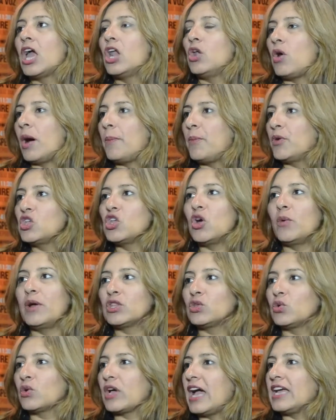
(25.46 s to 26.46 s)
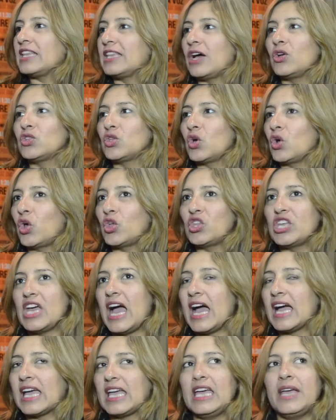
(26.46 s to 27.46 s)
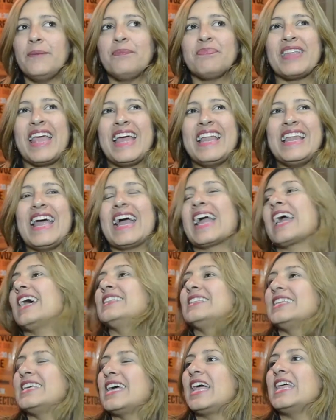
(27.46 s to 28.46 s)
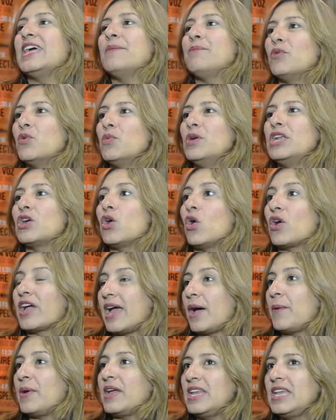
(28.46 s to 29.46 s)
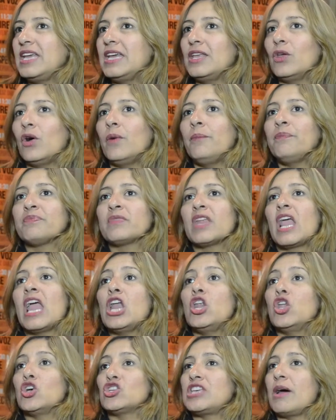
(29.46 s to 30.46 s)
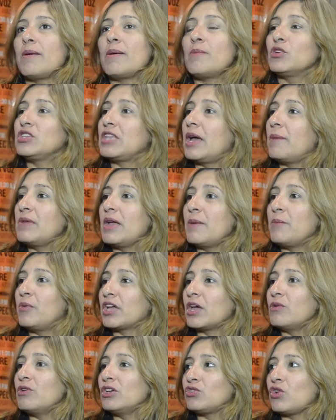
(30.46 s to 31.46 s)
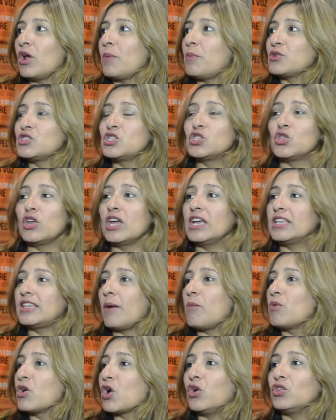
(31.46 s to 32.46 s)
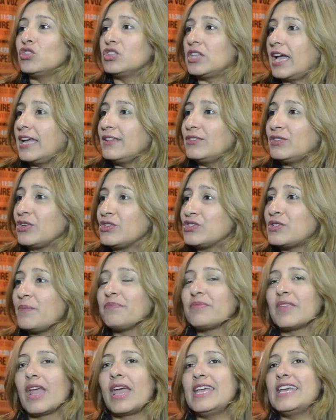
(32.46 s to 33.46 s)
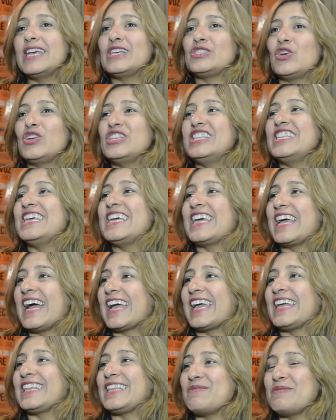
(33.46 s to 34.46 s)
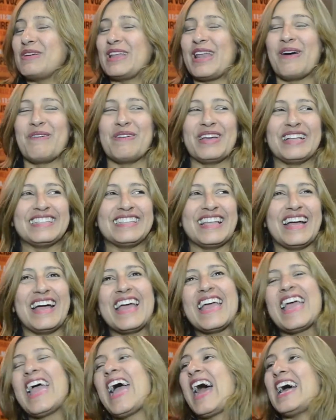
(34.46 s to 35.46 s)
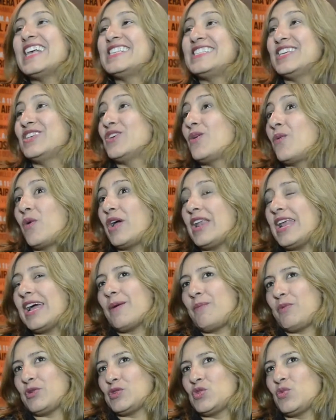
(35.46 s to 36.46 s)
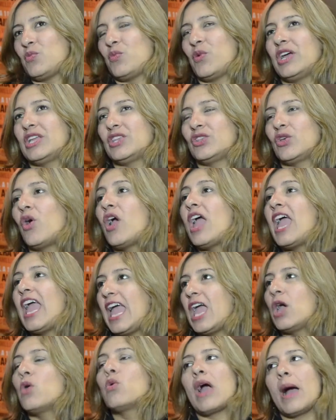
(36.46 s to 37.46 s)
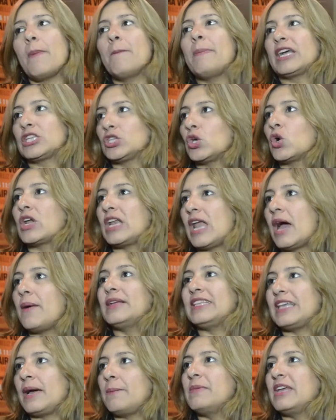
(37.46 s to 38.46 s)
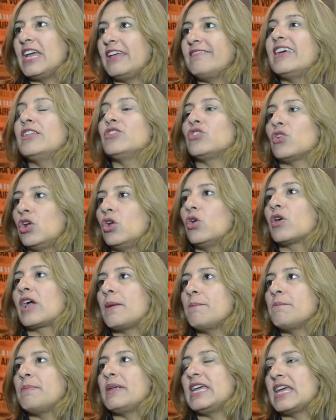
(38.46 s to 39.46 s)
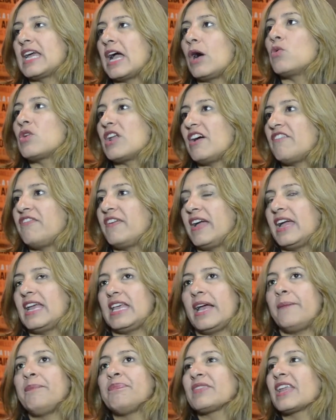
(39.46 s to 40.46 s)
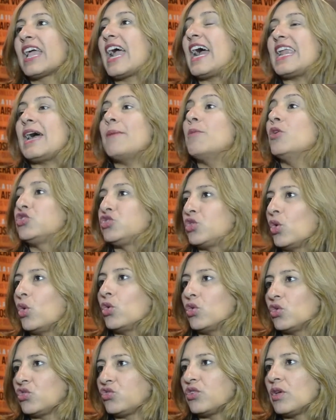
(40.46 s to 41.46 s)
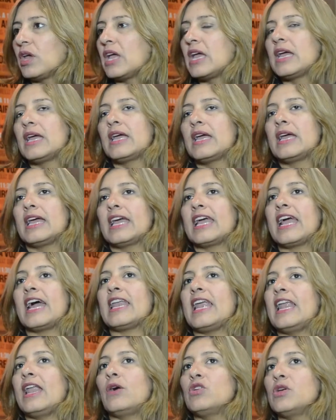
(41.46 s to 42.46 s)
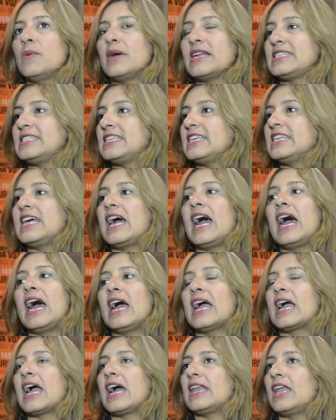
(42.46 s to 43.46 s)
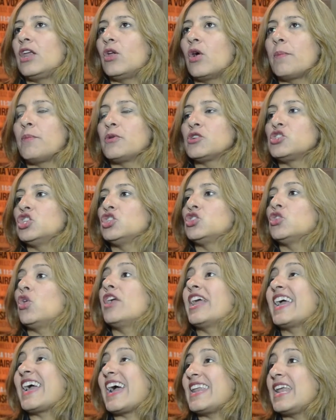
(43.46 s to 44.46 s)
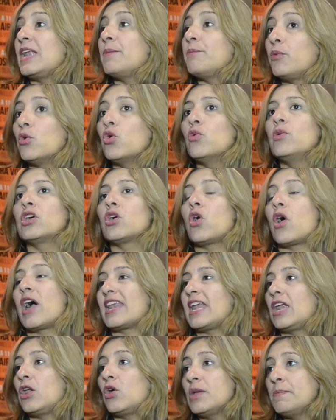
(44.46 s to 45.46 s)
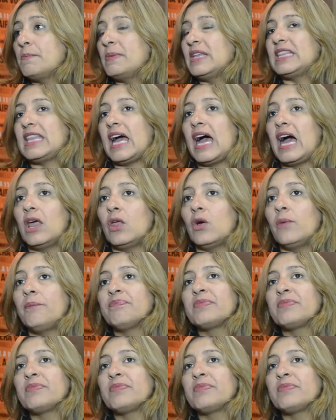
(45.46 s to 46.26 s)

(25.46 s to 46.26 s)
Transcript: lo has podido ver tú que has estado todos los días aquí, la cantidad de público que ha venido. Lo sabemos también porque nuestros expositores están muy contentos y eso indica que también las ventas han sido buenas, que por supuesto es un aspecto clave también dentro de lo que implica una feria. Ganamos todos. Gana la universidad, ganan los expositores, gana el público, ganan los invitados.